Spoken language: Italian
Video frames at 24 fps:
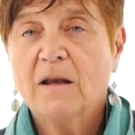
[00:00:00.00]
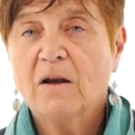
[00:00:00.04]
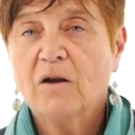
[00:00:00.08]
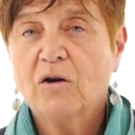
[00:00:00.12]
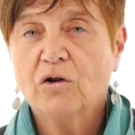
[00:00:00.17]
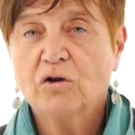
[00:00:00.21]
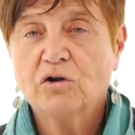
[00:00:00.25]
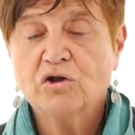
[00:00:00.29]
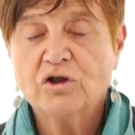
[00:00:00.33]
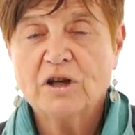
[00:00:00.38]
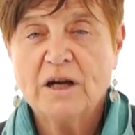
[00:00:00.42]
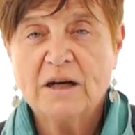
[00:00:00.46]

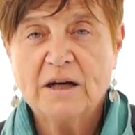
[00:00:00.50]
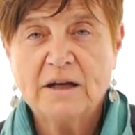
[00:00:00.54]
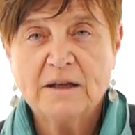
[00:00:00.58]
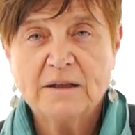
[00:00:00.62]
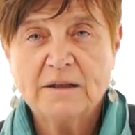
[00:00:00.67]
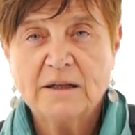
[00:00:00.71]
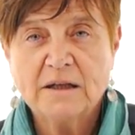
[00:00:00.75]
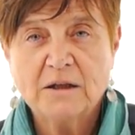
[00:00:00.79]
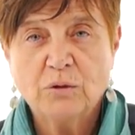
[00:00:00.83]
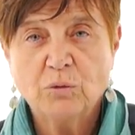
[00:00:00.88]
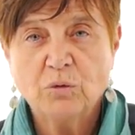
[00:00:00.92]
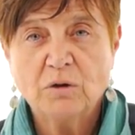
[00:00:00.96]
Cos'è la
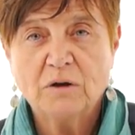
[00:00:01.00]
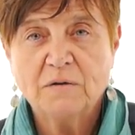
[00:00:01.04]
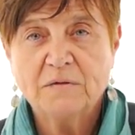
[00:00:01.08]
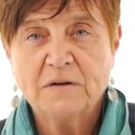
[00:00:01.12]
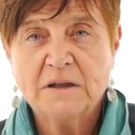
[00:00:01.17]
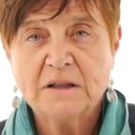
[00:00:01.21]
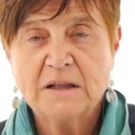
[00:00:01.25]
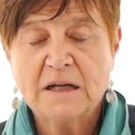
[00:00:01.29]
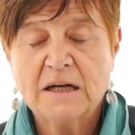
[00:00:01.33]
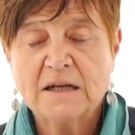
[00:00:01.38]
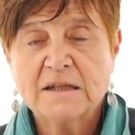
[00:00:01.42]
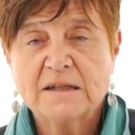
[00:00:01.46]
letteratura
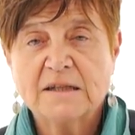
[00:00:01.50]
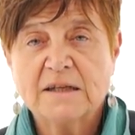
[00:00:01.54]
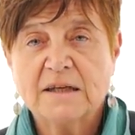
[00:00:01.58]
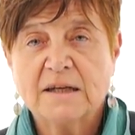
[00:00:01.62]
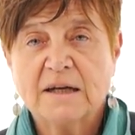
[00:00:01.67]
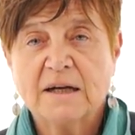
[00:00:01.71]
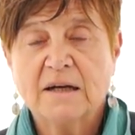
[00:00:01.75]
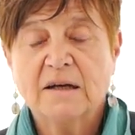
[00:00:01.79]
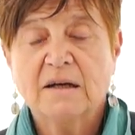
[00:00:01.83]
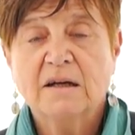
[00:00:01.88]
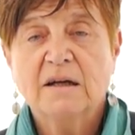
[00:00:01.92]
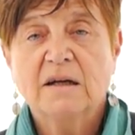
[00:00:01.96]

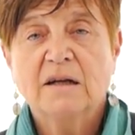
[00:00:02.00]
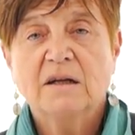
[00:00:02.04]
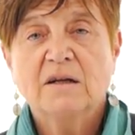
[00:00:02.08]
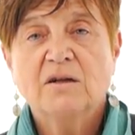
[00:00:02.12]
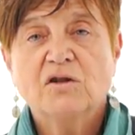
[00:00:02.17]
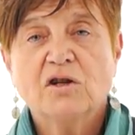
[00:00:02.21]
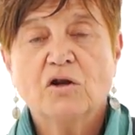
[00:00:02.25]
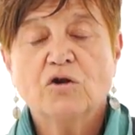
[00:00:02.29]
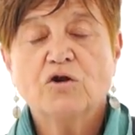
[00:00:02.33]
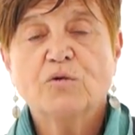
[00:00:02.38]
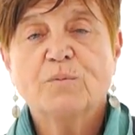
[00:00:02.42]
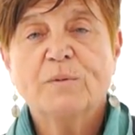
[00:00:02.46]
fantastica?
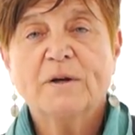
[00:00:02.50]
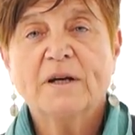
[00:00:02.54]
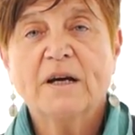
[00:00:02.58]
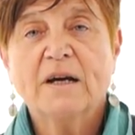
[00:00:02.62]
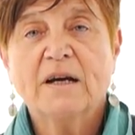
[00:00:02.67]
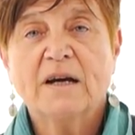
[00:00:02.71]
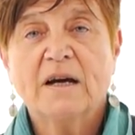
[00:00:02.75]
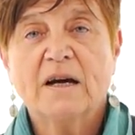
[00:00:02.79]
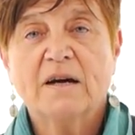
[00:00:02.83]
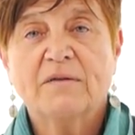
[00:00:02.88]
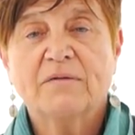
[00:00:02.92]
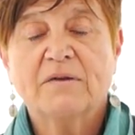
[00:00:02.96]
Ce lo spiega
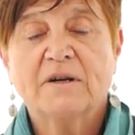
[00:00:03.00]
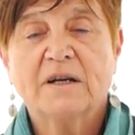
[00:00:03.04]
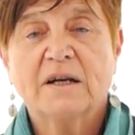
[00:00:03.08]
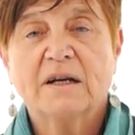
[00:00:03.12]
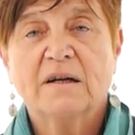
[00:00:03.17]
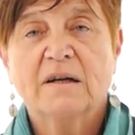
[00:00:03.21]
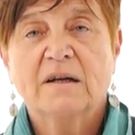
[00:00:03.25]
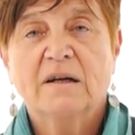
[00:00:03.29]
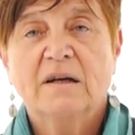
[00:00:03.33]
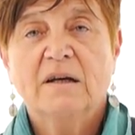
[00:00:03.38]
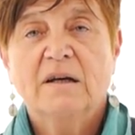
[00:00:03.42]
Kafka.